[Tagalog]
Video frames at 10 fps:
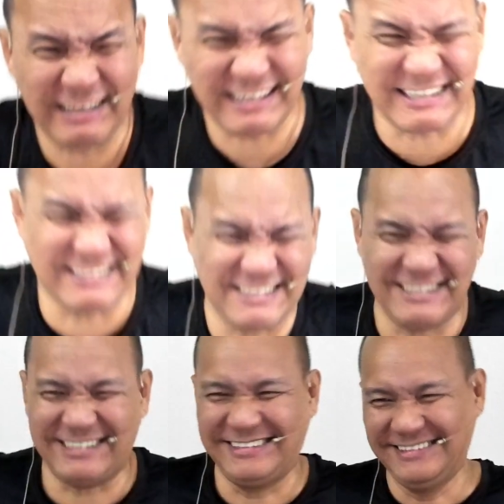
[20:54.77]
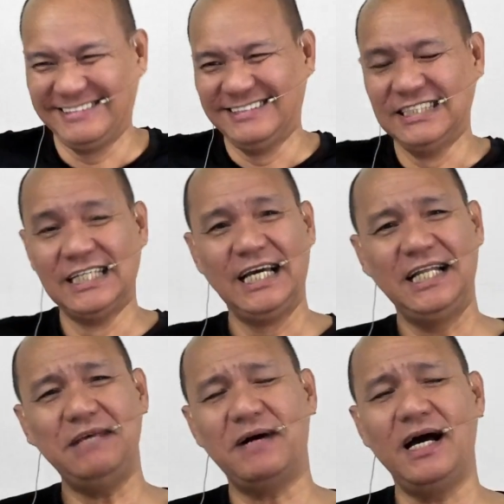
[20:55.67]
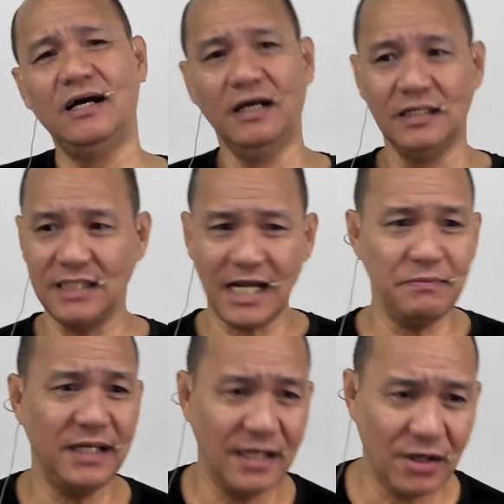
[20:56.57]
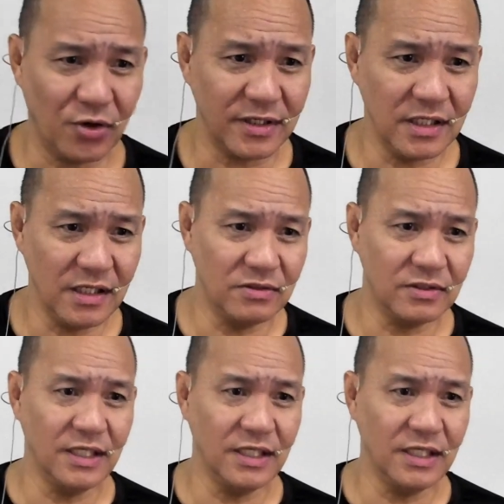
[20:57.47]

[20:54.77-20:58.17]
ba? Diba? Sinabi na ng court dito eh.